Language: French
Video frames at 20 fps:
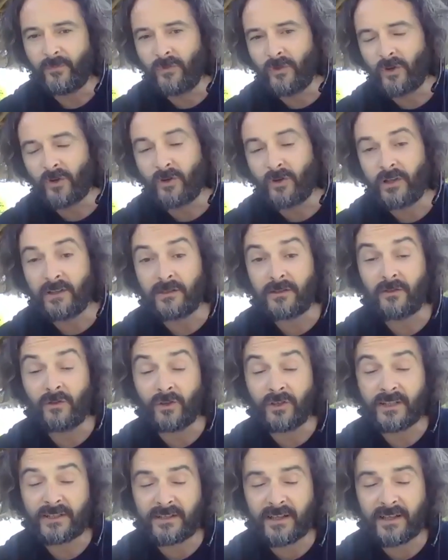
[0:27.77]
dans, les,
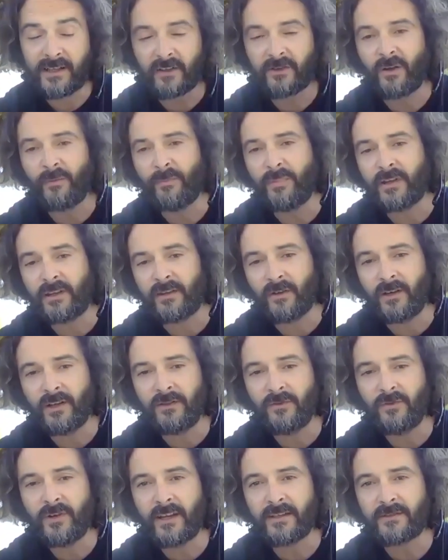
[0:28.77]
des startups et dans
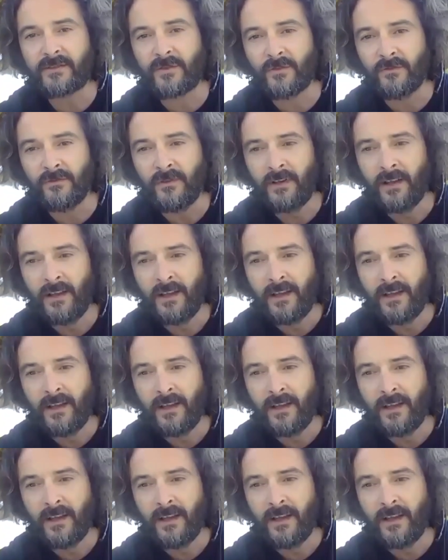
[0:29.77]
l'éducation.